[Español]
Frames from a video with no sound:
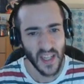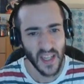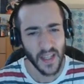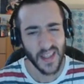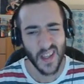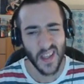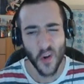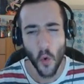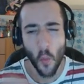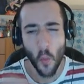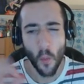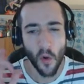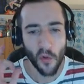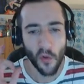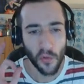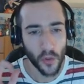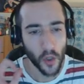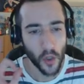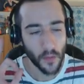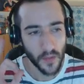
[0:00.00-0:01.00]
Tiene un
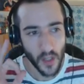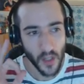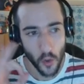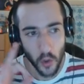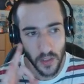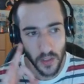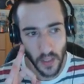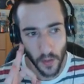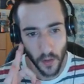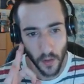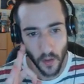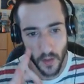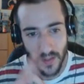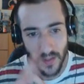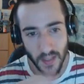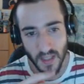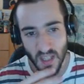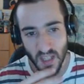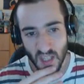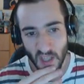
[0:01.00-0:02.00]
montón de ilustraciones
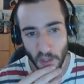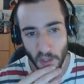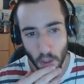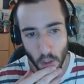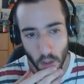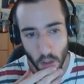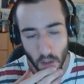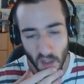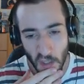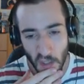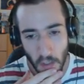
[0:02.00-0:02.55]
este señor.